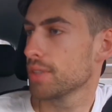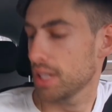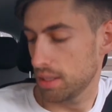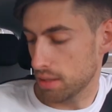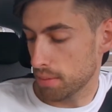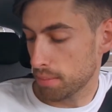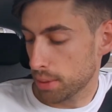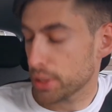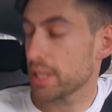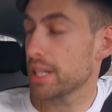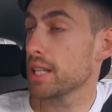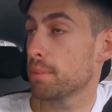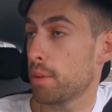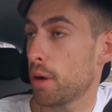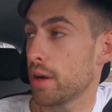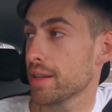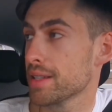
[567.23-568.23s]
Il a même pas donné de
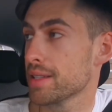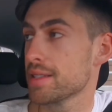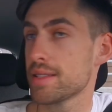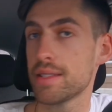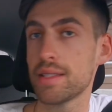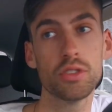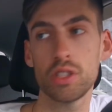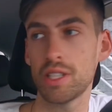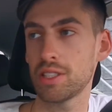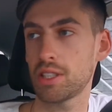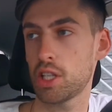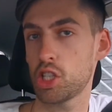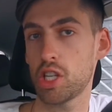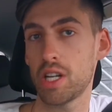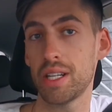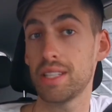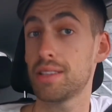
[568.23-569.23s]
part, il y a cette chance que
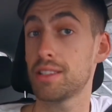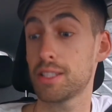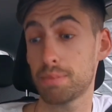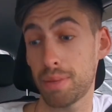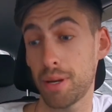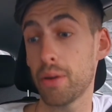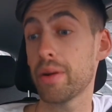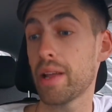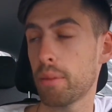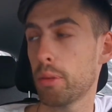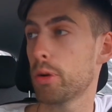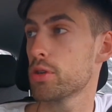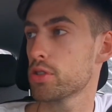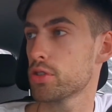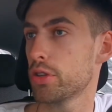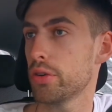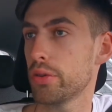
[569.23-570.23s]
j'en ai du pire dans
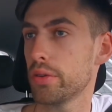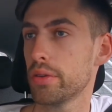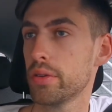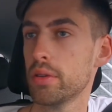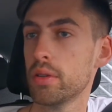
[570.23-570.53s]
mon show.